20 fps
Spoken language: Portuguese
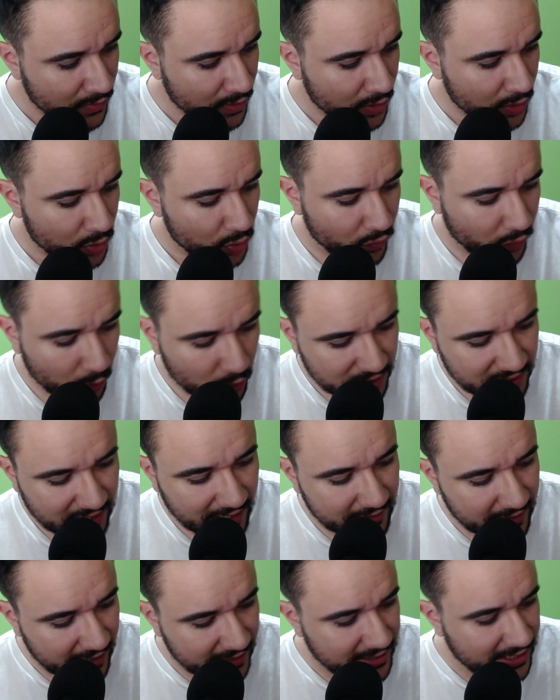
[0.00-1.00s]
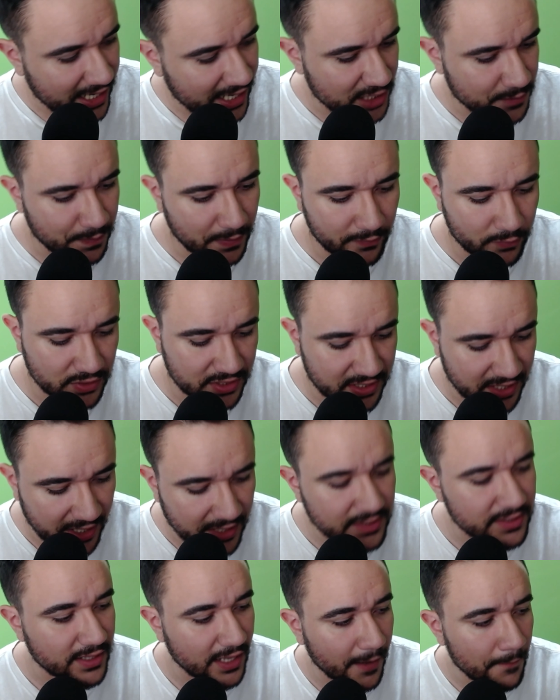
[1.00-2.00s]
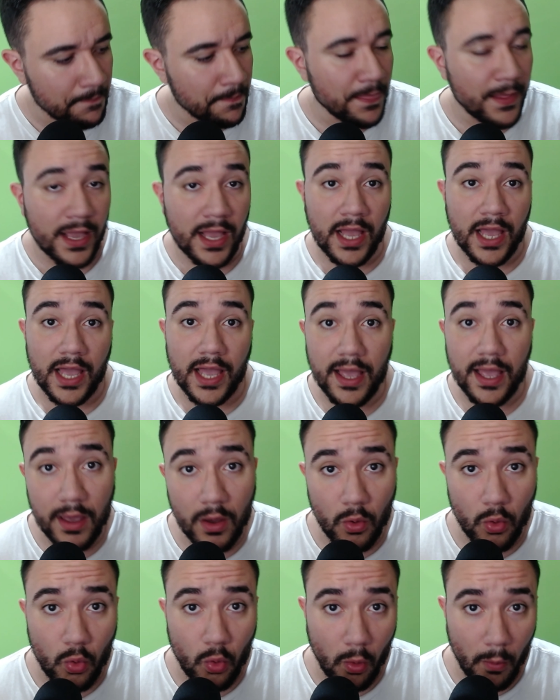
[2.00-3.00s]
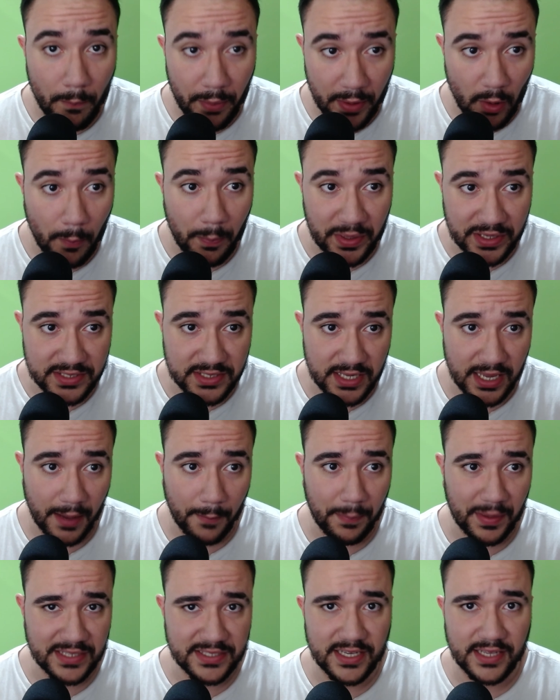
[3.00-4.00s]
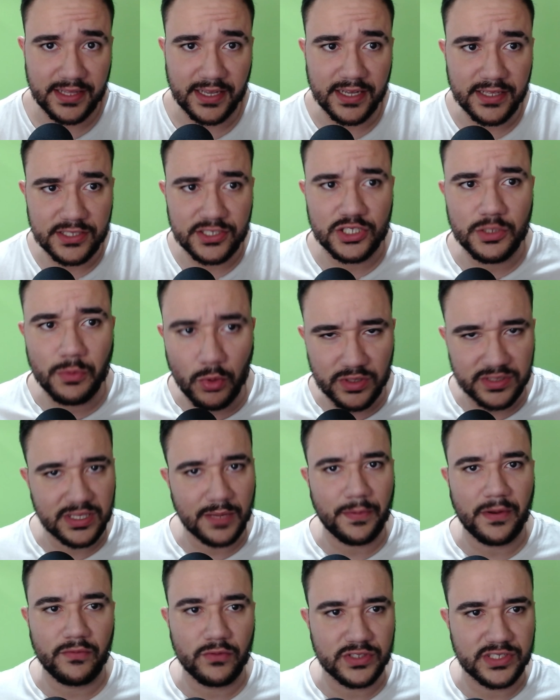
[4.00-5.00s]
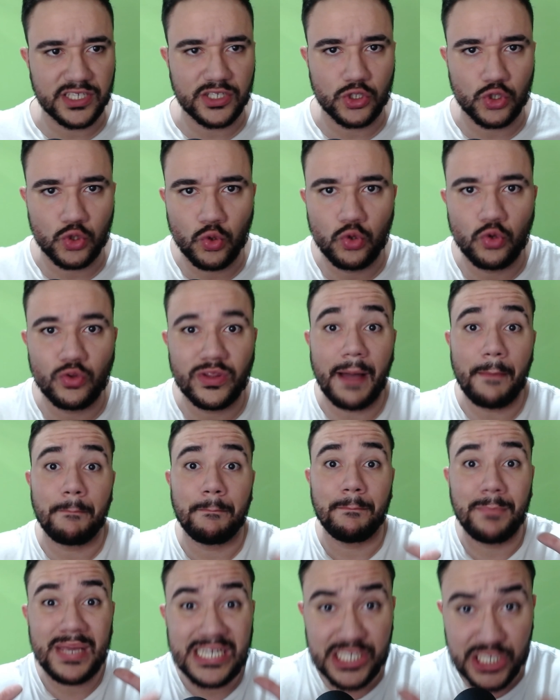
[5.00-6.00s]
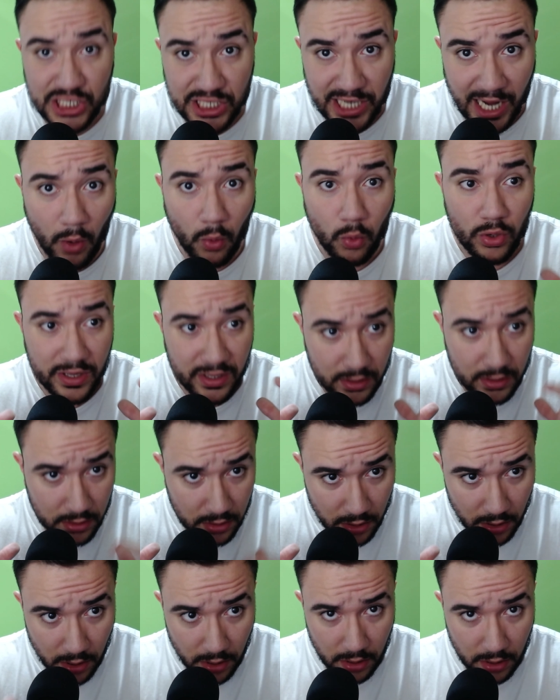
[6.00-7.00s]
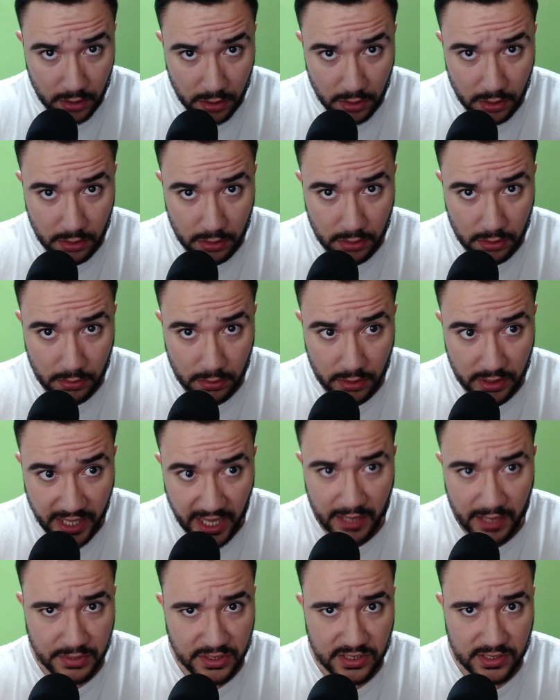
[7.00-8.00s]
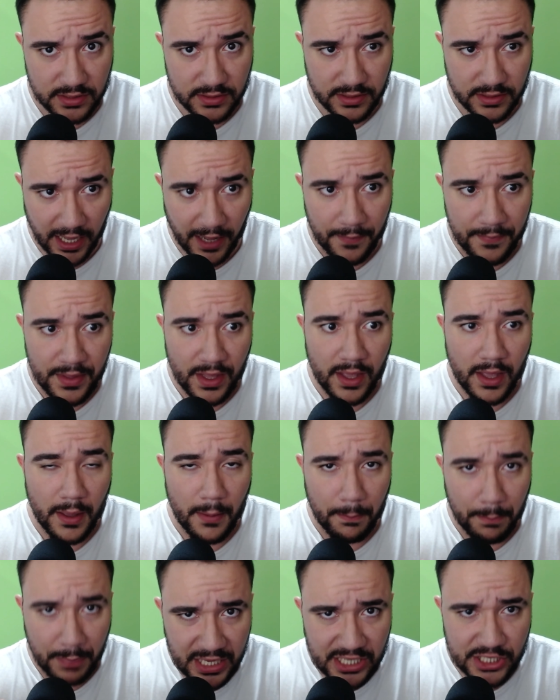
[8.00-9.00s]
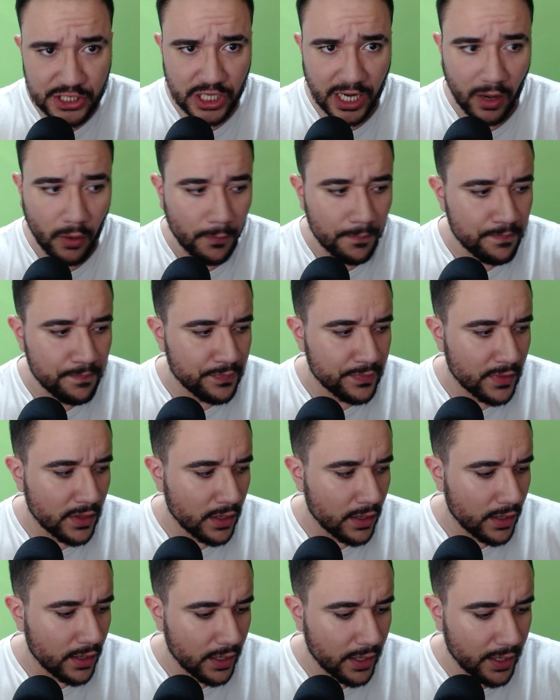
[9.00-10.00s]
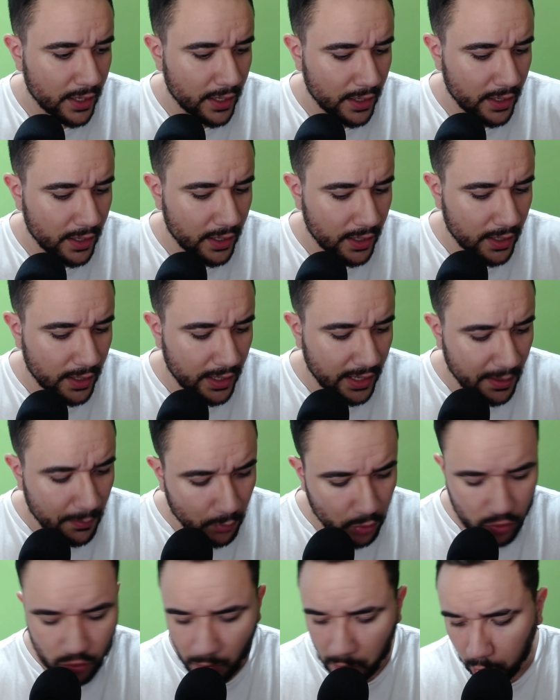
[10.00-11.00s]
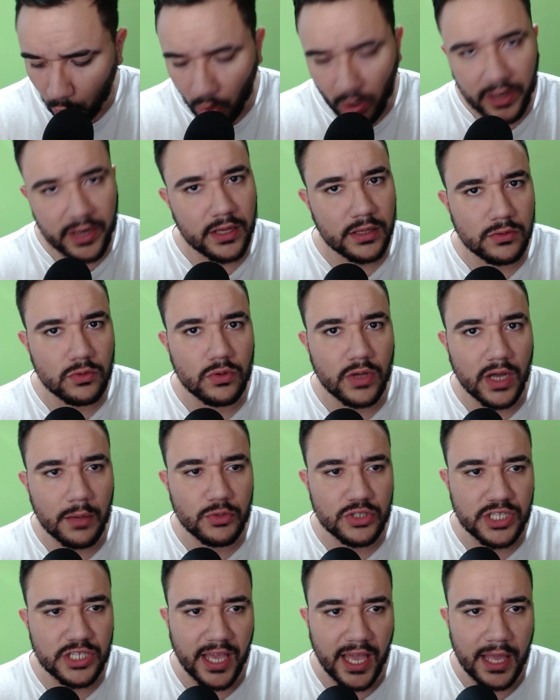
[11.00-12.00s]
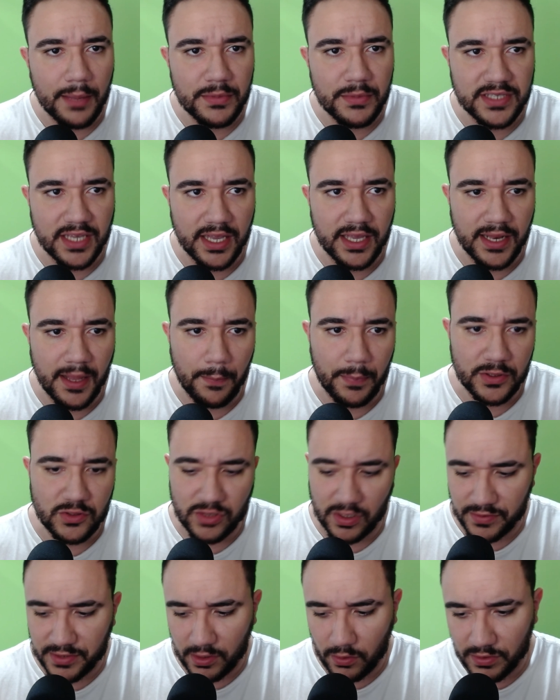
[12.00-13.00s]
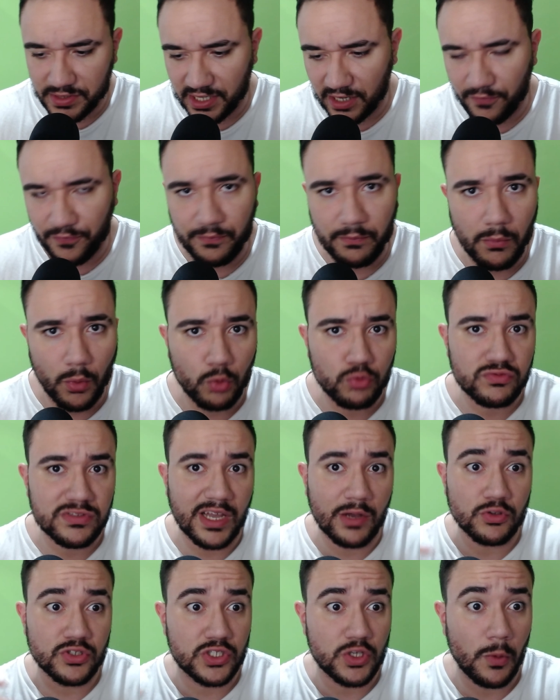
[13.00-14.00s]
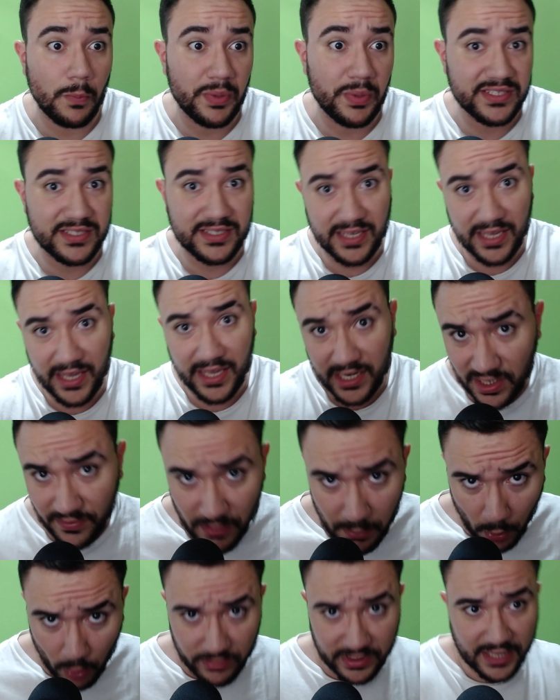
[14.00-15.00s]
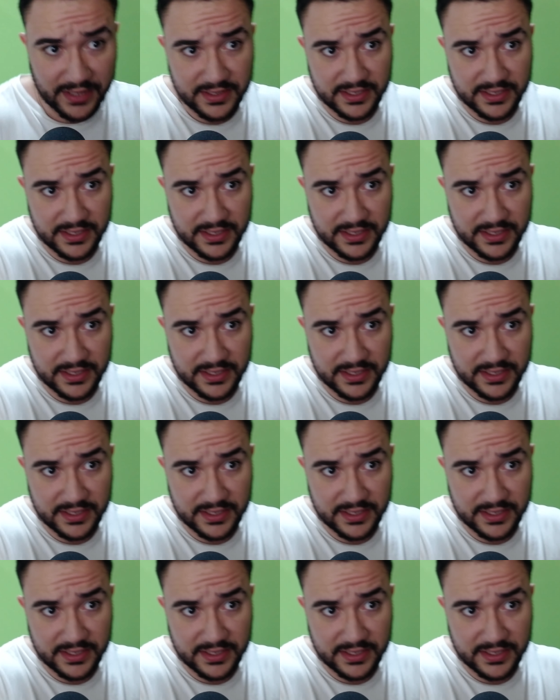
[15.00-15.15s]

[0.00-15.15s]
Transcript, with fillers: Eu vou mostrar até as caixas para vocês, tá? Eu comprei o PC, rapaziada, antes de mostrar para vocês tudo, na Pichal Games, tá? Pichal. É, ela é muito boa né, no ramo de games aí, né, pessoal? Você consegue montar o seu PC, ele já vem montado.